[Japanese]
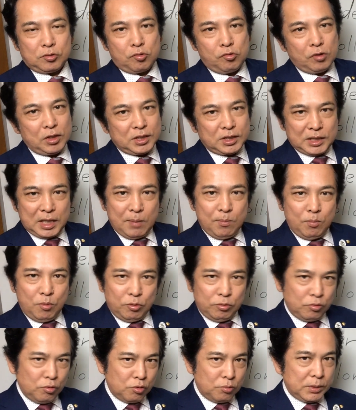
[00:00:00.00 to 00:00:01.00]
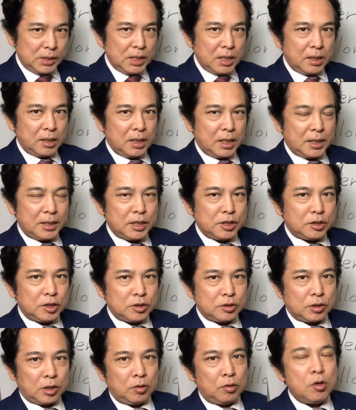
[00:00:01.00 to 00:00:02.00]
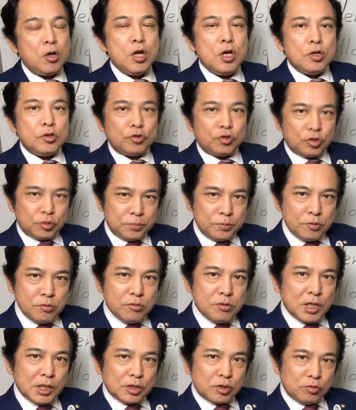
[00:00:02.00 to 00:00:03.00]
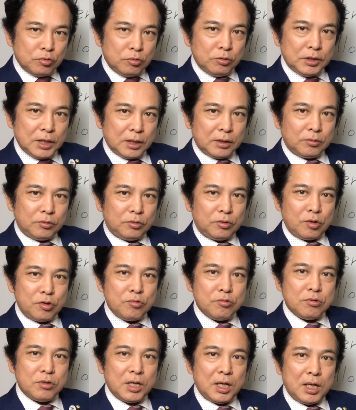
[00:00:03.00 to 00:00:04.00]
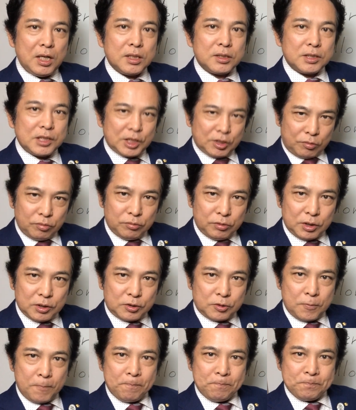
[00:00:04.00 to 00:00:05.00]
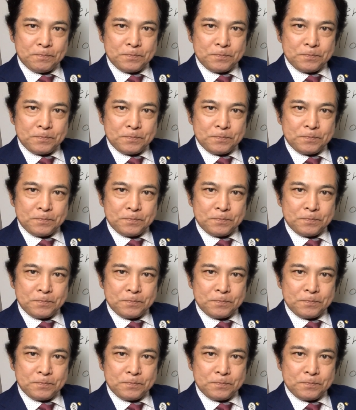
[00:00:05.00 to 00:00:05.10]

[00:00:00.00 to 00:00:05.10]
ここは全問答みたいな話ですけど、自分がそうだって言うから聞くんです。